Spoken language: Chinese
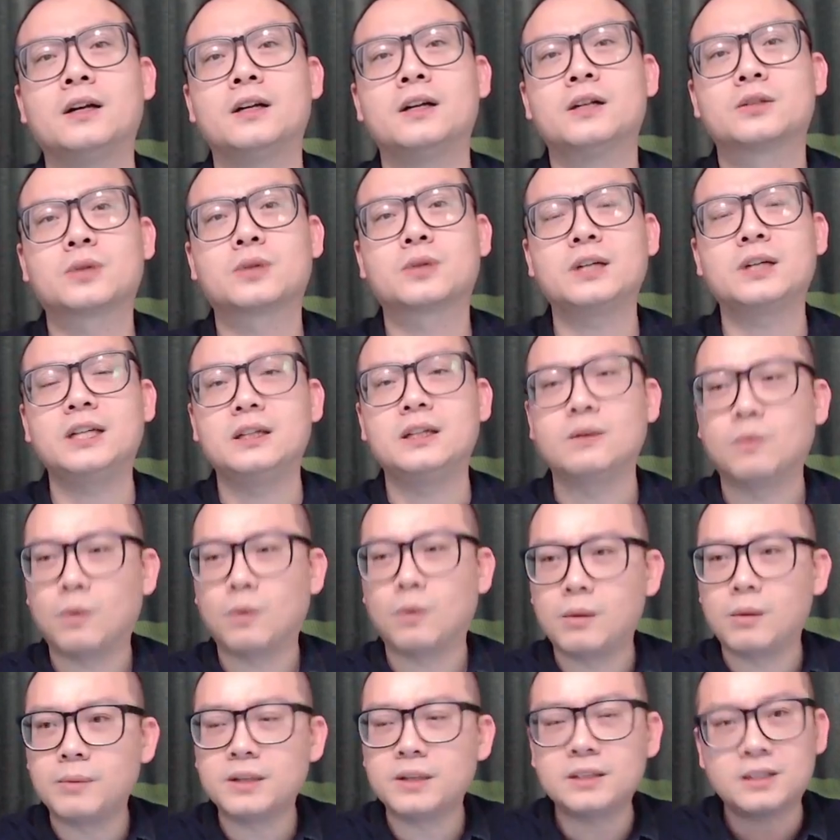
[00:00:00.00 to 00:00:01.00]
所以
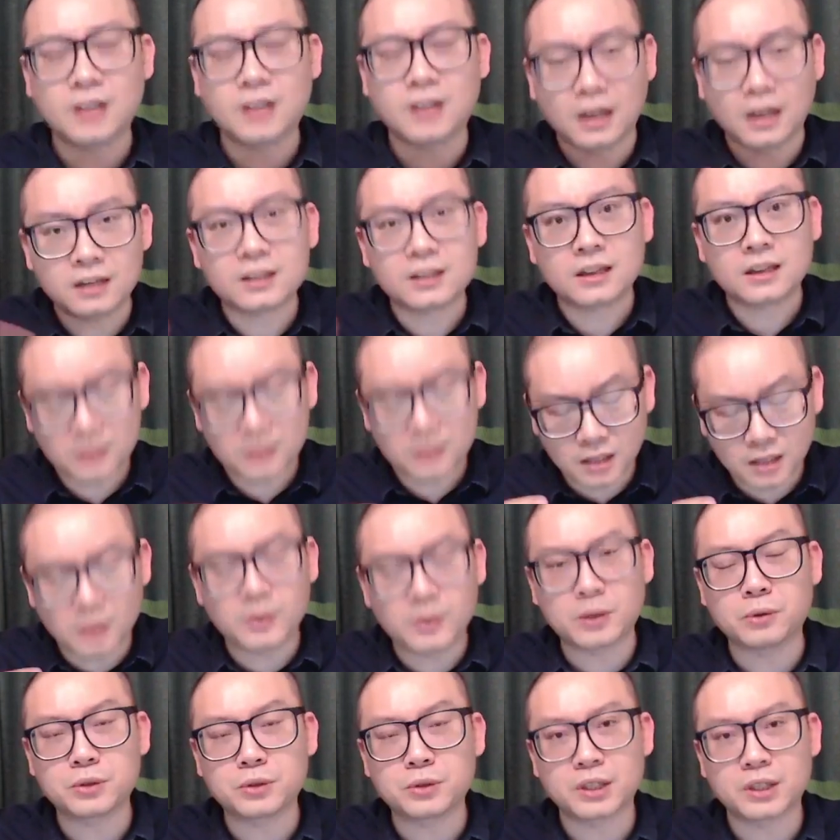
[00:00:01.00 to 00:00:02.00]
我们各位
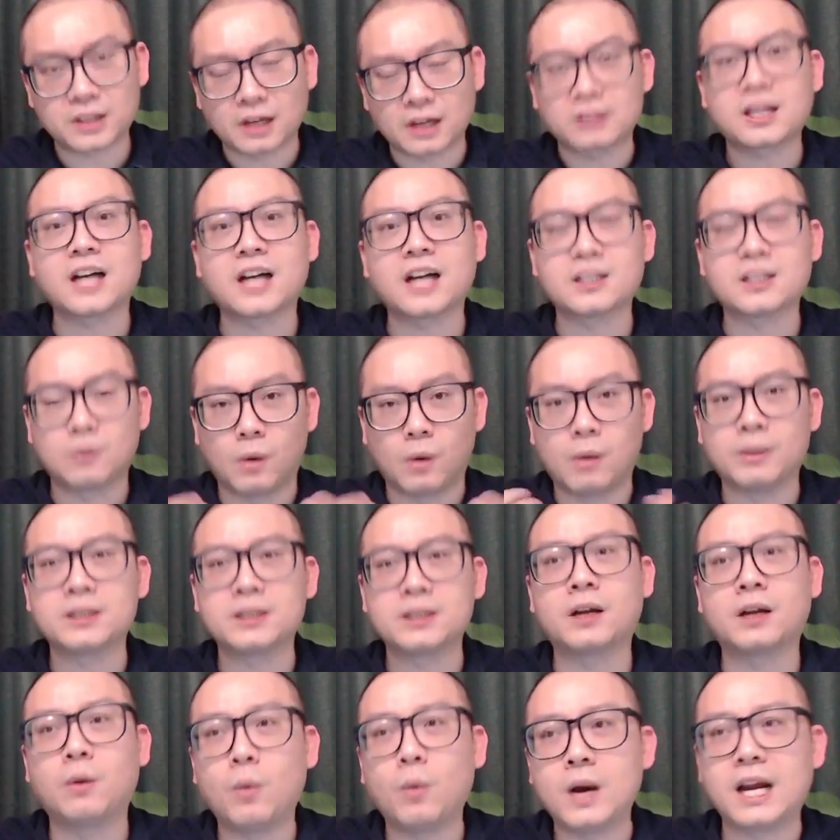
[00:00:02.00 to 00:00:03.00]
同学等待着我们
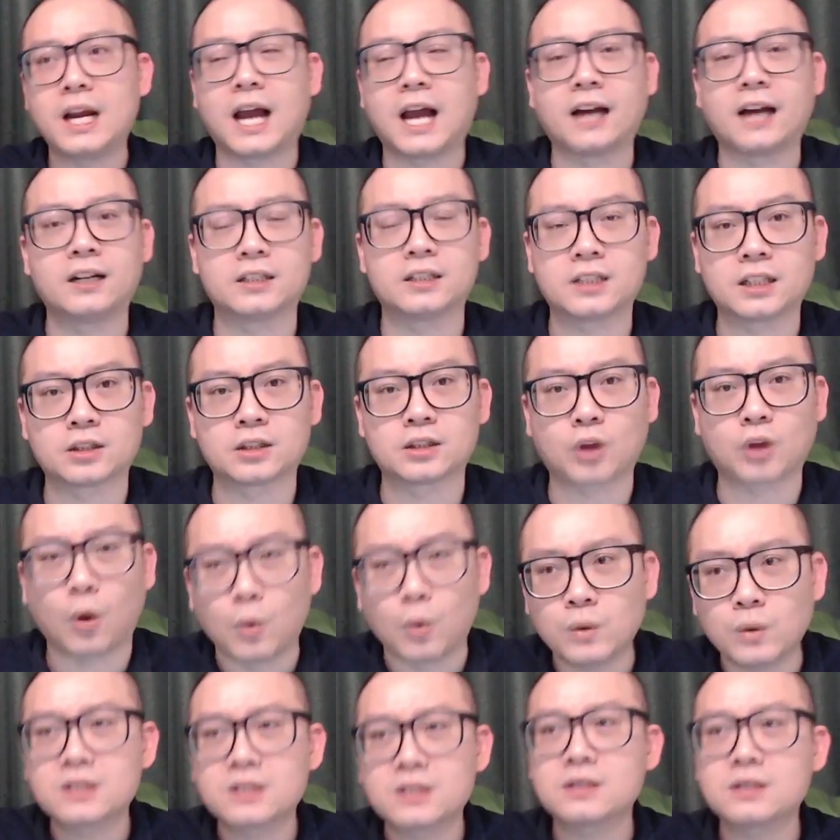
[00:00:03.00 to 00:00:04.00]
的未来的这个
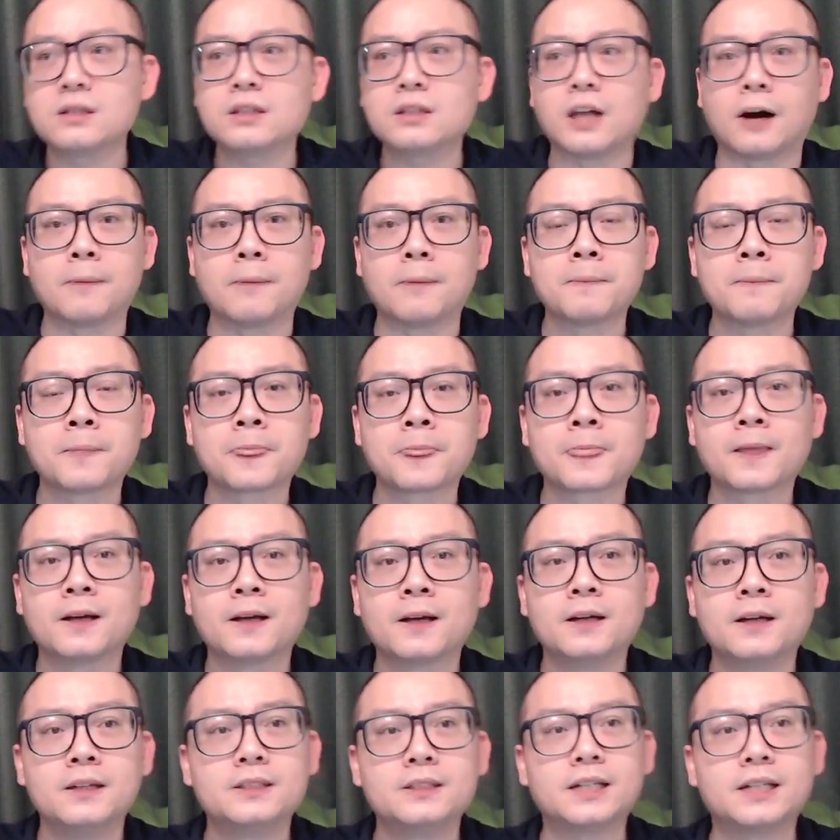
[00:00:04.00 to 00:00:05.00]
投资的
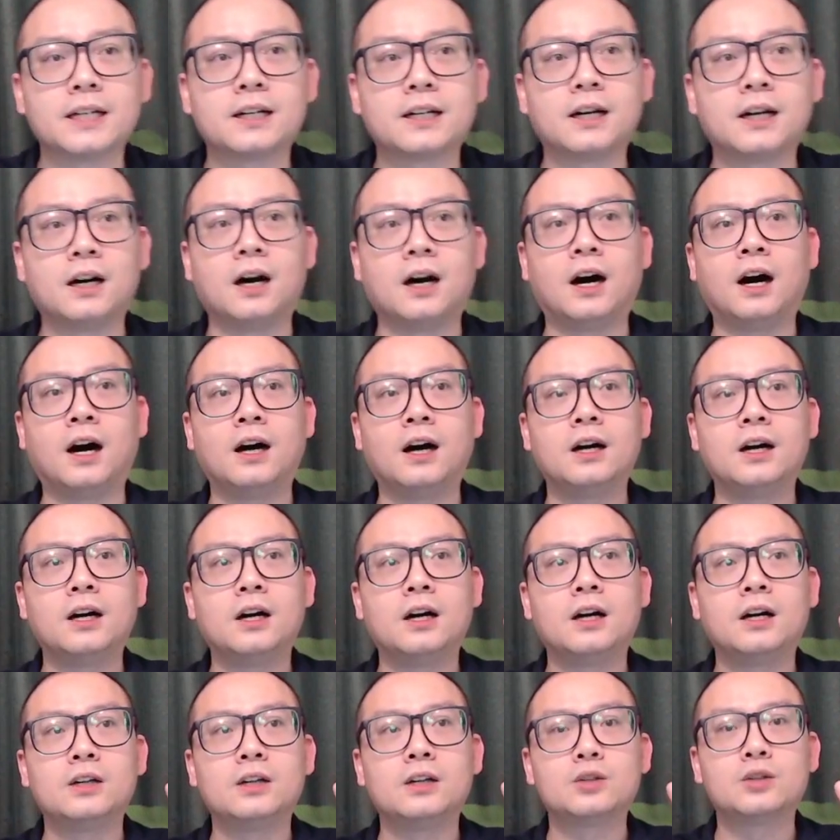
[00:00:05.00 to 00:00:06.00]
这个
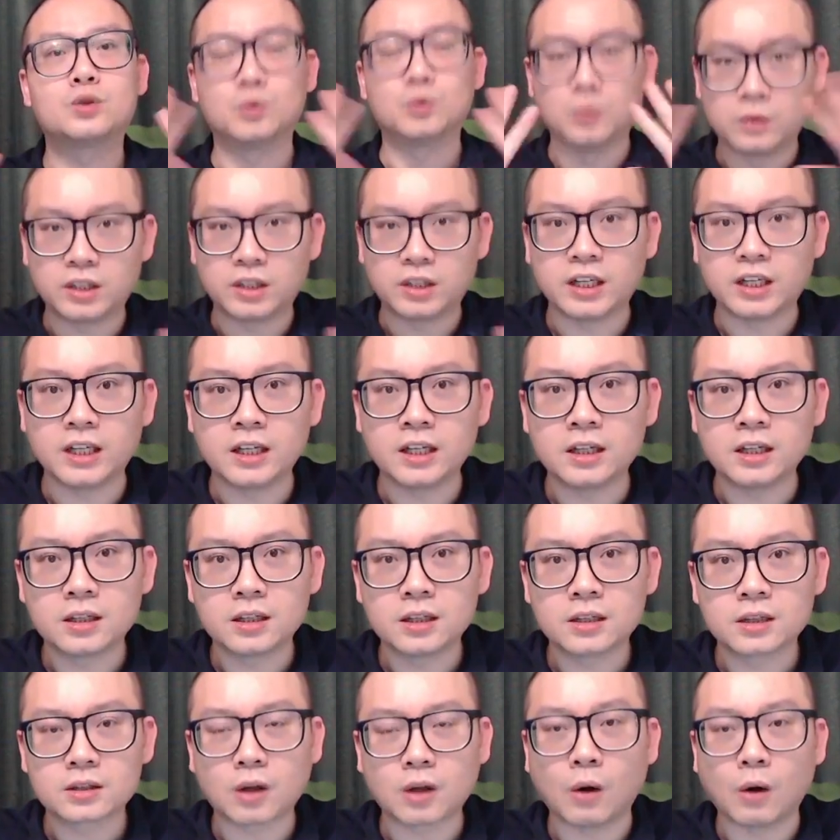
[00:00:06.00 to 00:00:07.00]
主题，
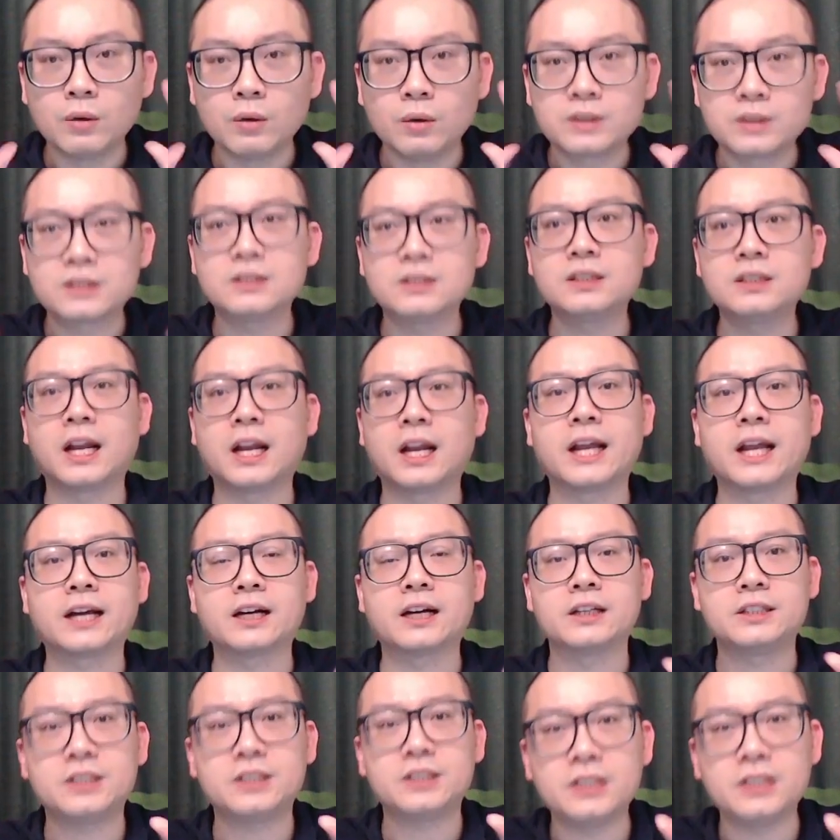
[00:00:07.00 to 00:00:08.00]
投资的那
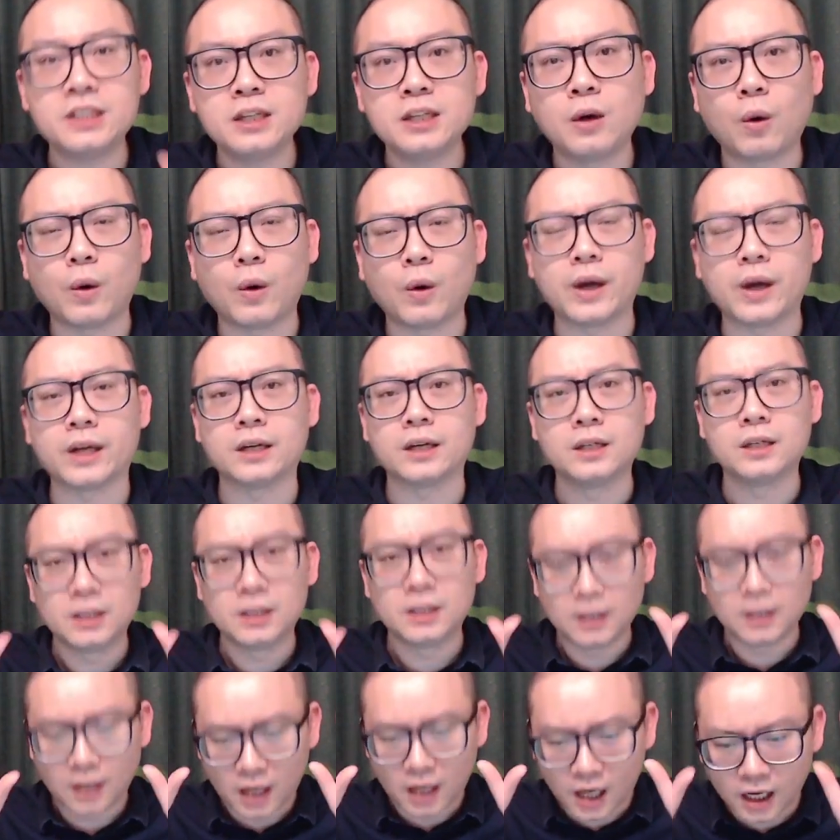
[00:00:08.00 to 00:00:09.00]
个机会
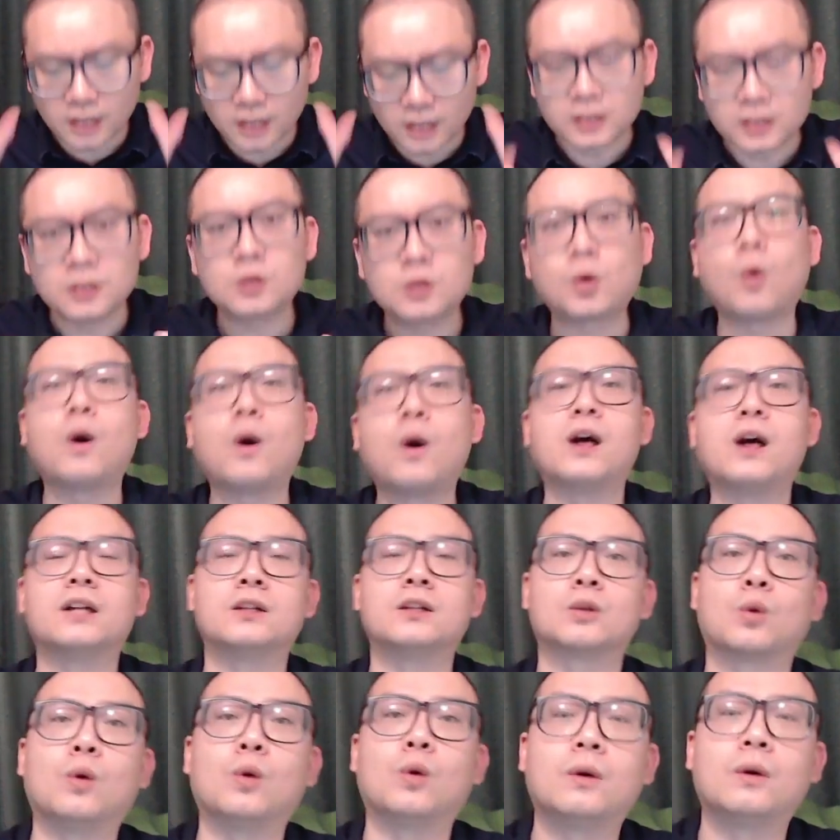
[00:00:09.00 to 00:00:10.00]
很多
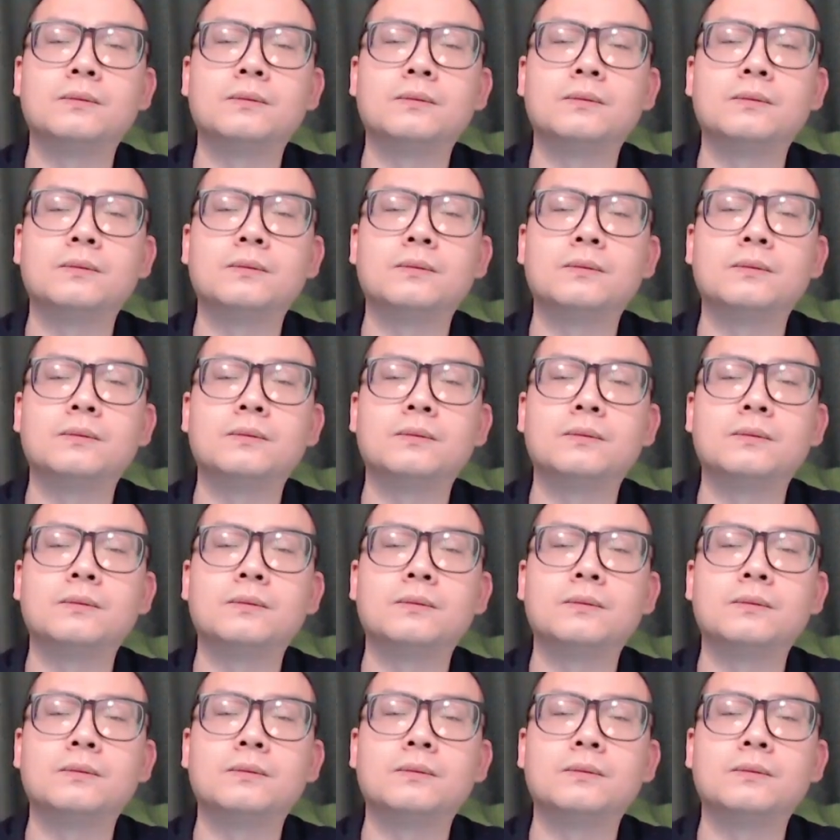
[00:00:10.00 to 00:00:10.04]
很多